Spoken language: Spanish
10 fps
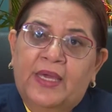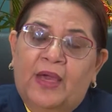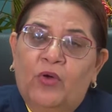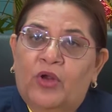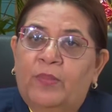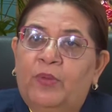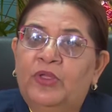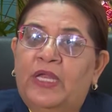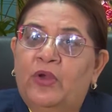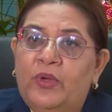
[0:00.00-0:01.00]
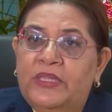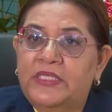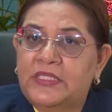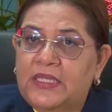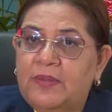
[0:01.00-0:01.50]
que corresponde al
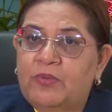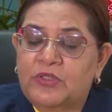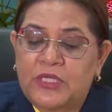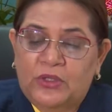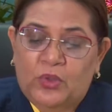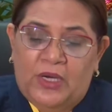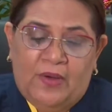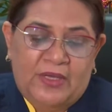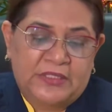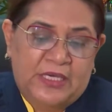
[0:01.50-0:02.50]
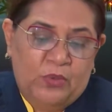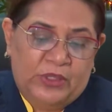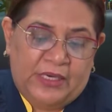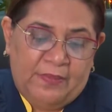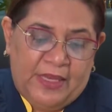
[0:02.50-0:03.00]
97% del avance de
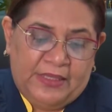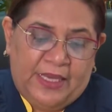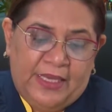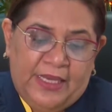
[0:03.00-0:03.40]
nuestra meta.